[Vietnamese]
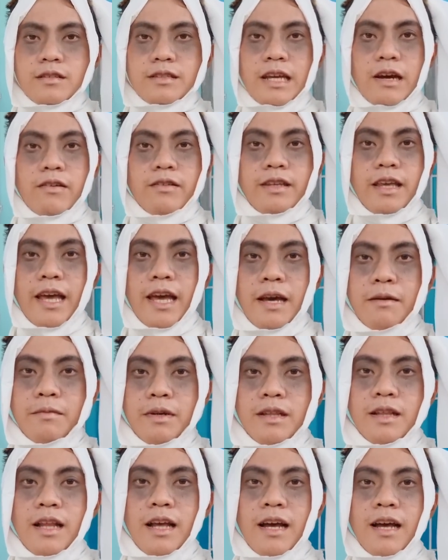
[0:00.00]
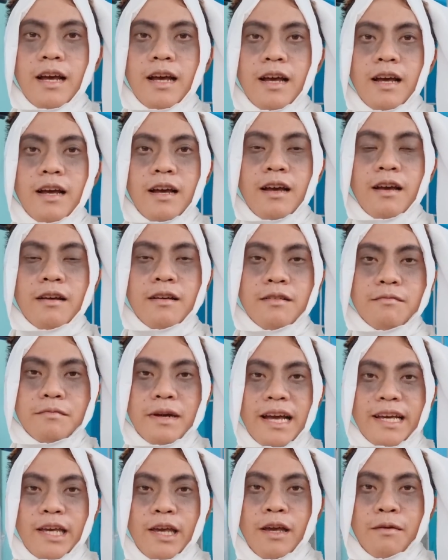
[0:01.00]
Xin chào cả nhà, mình là
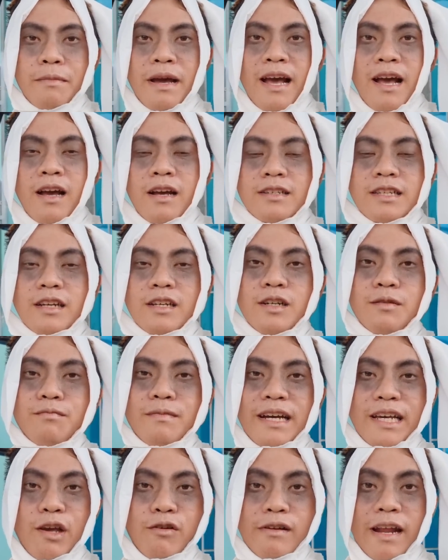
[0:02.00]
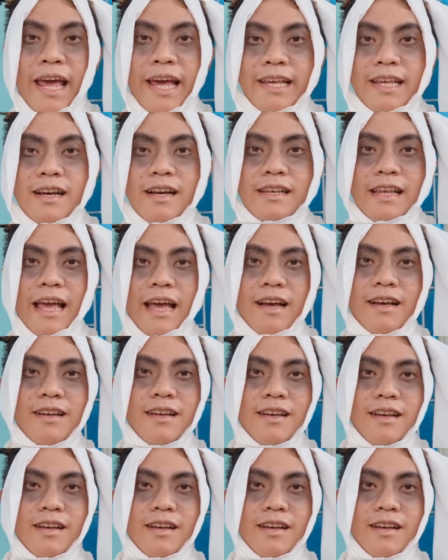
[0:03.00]
ma nhà ma sát ướp ma nghèo nàng nha cả nhà.